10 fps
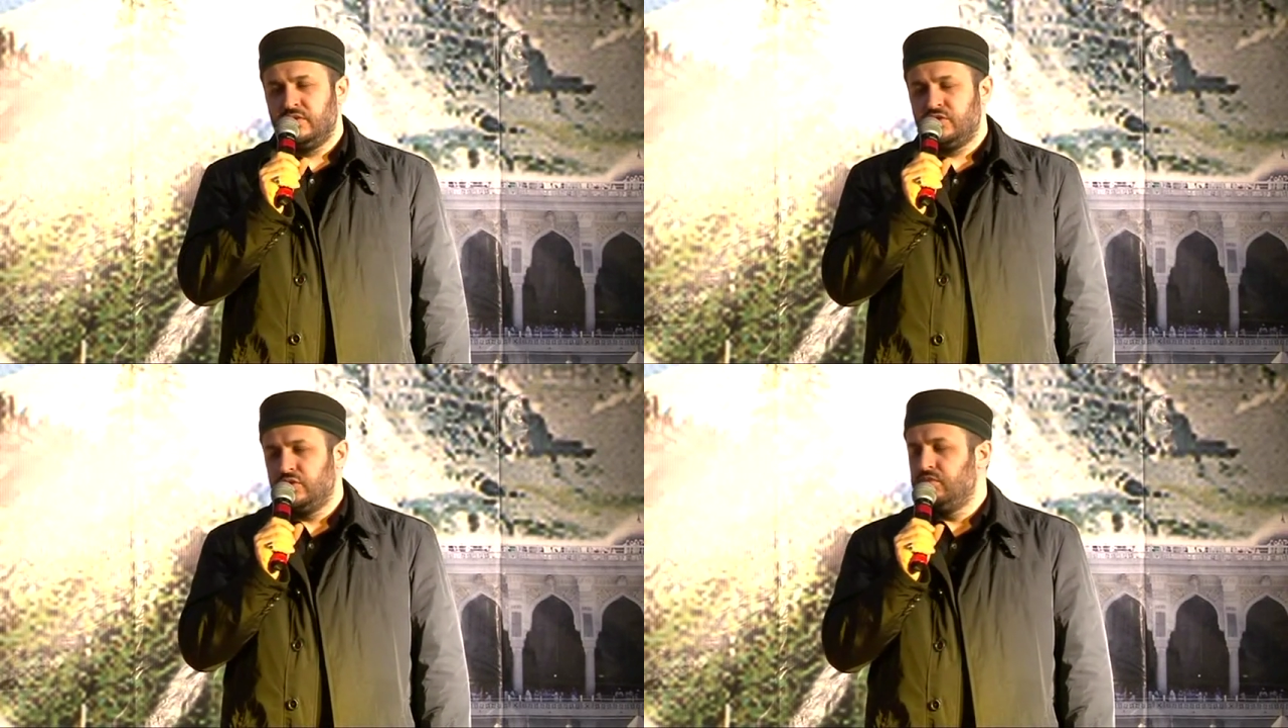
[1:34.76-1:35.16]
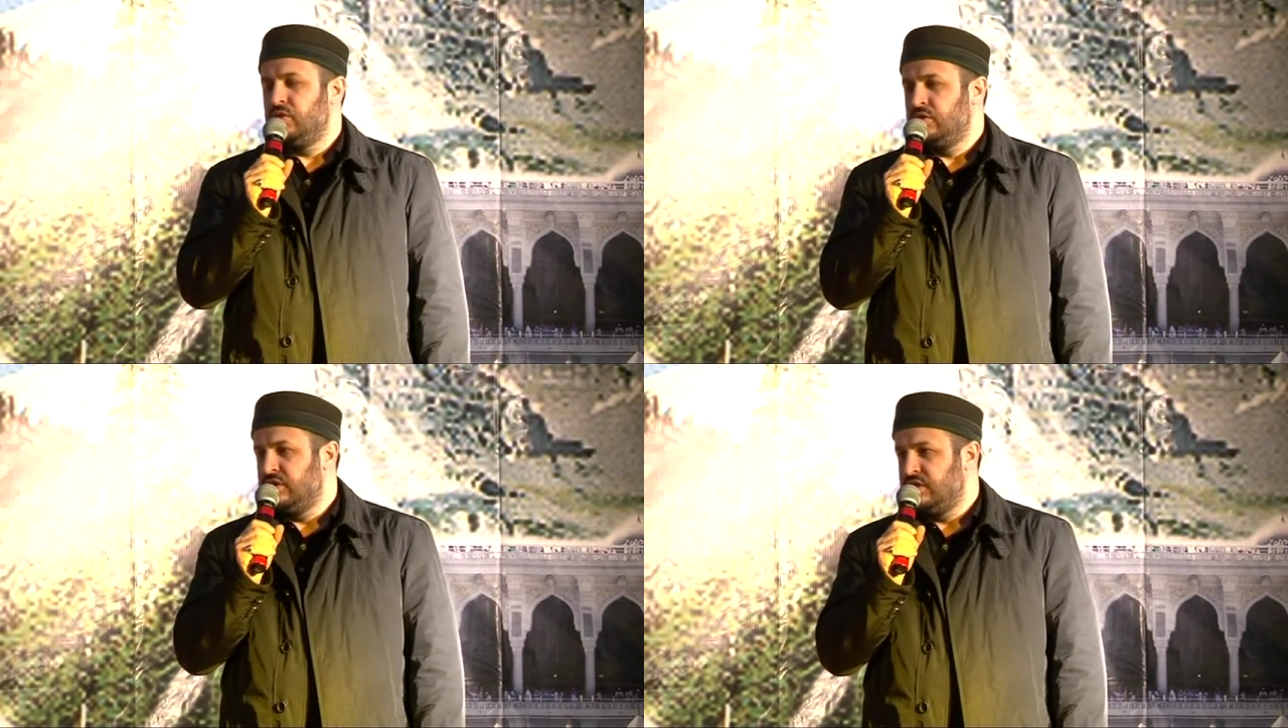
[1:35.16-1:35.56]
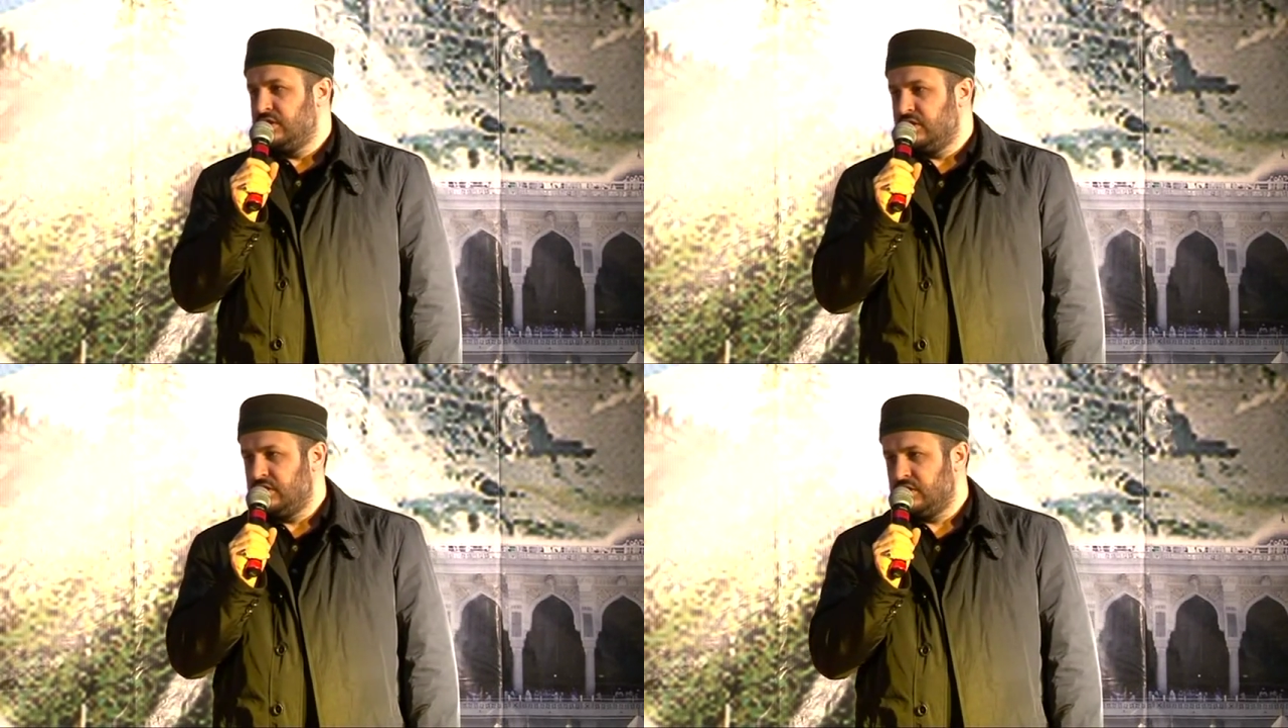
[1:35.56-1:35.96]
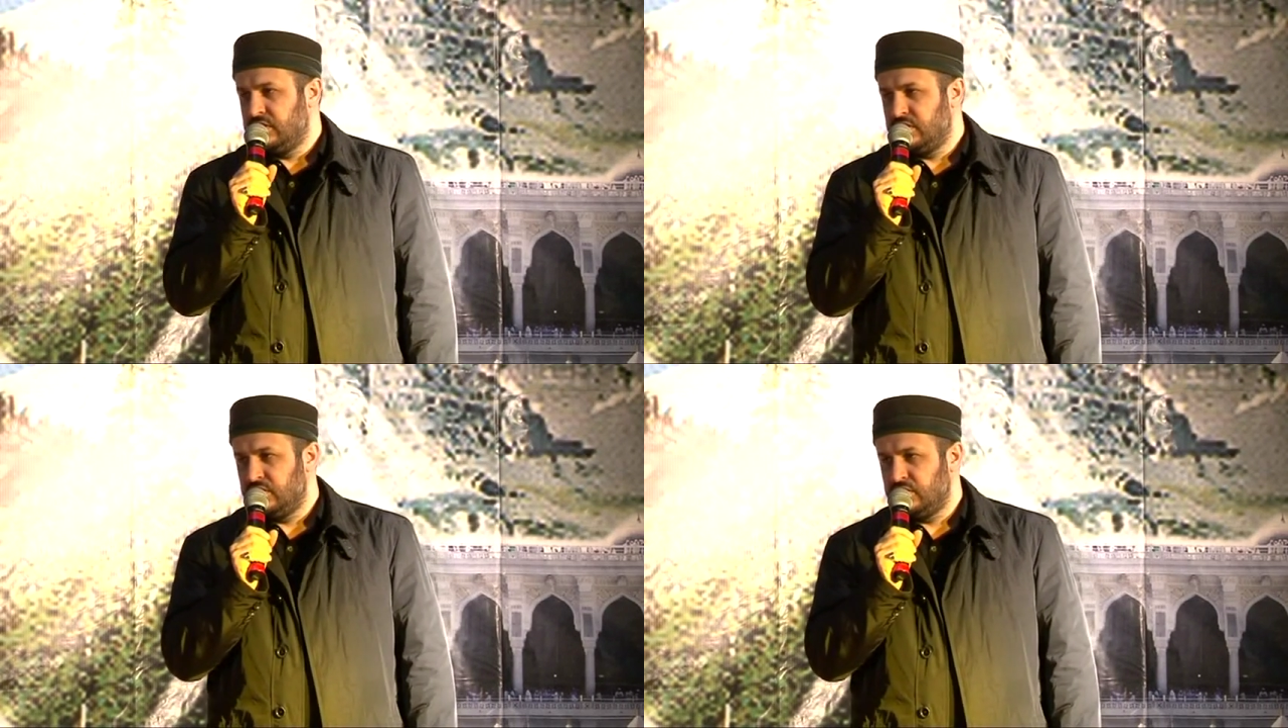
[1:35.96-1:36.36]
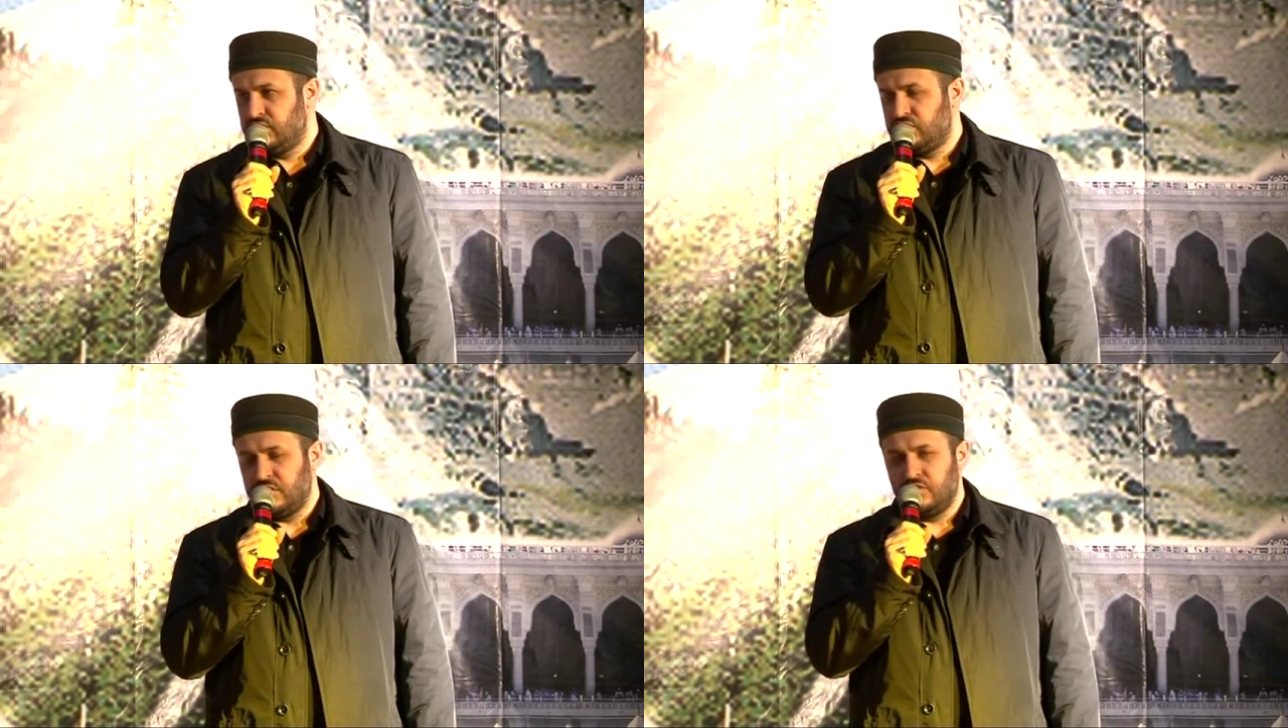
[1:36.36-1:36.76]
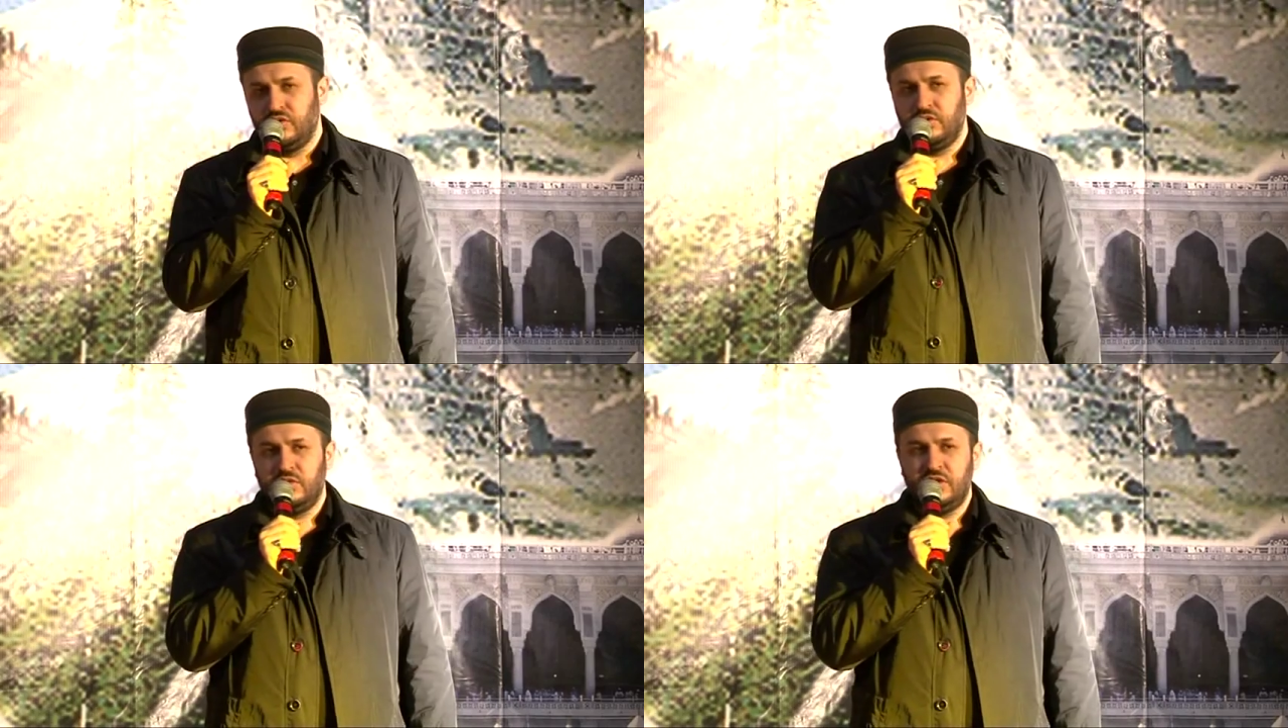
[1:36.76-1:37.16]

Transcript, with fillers: что бы он ни делал, какое